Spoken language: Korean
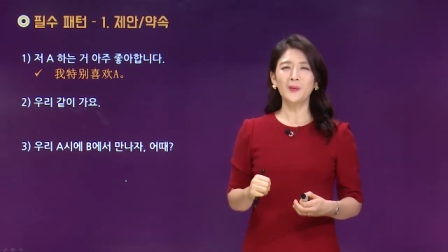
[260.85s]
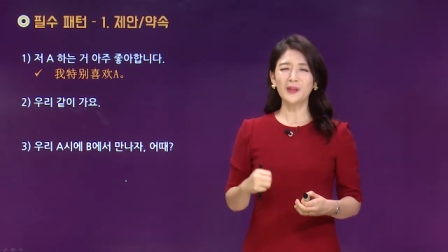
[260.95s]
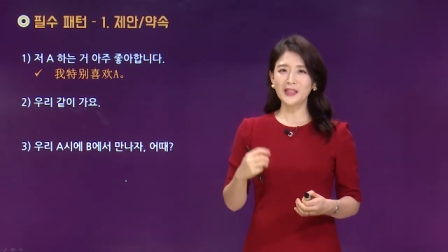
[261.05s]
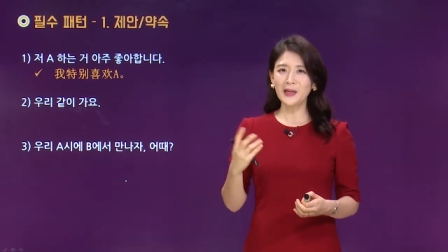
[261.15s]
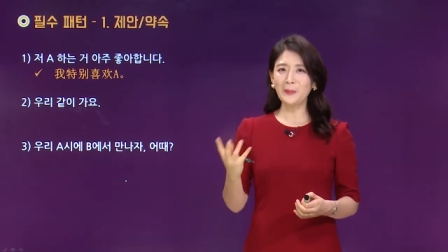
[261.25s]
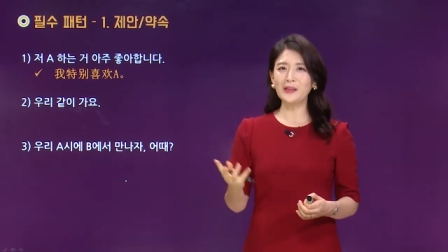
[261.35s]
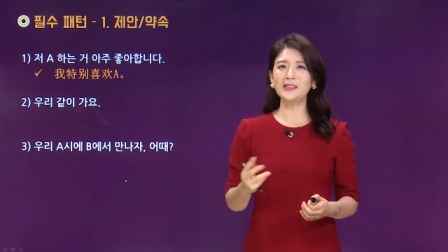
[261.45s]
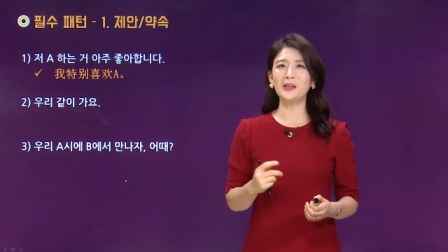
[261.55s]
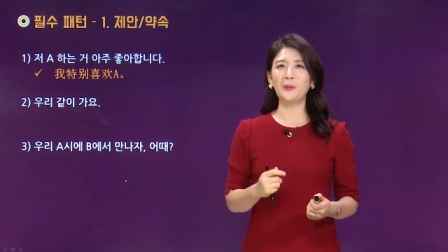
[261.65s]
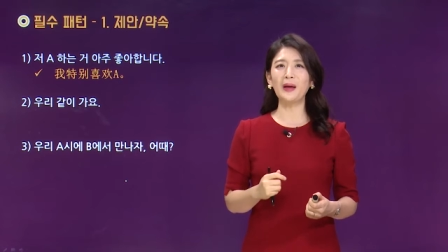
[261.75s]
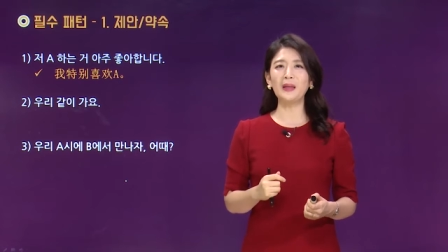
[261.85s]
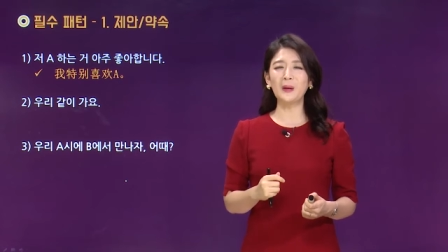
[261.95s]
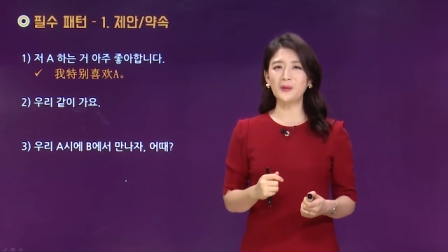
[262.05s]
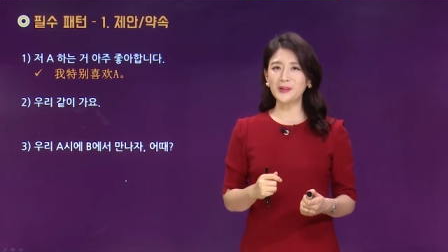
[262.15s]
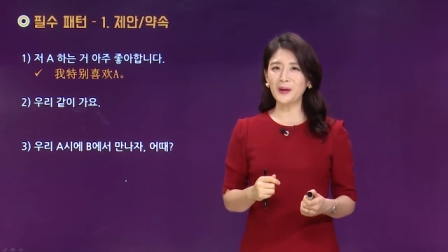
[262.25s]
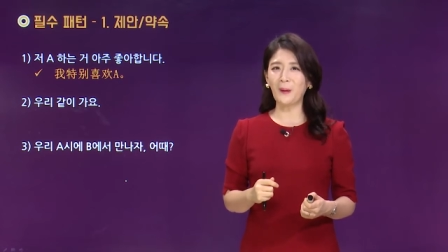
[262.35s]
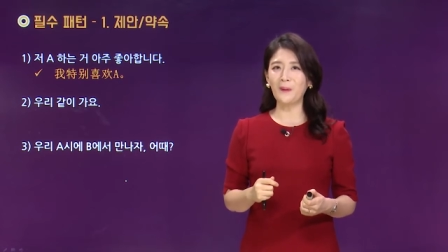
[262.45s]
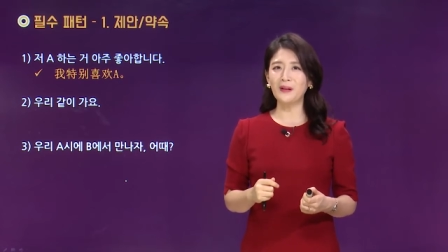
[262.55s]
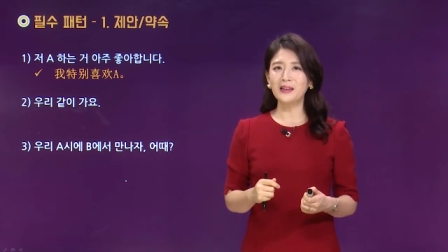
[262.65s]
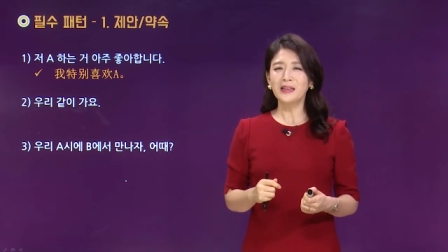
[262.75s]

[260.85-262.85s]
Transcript: 我特别喜欢游泳.